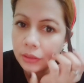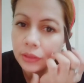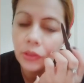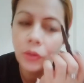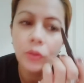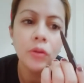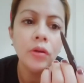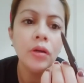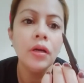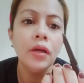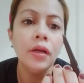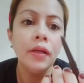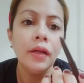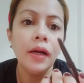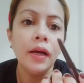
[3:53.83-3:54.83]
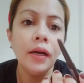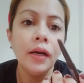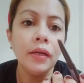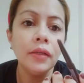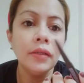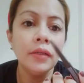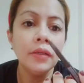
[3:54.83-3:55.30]
So,
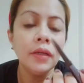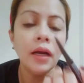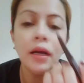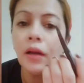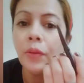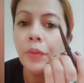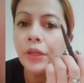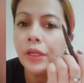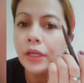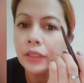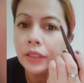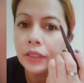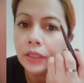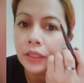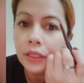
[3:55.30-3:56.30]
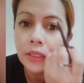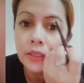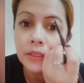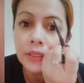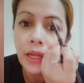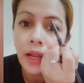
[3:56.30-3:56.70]
ang gagawin natin is,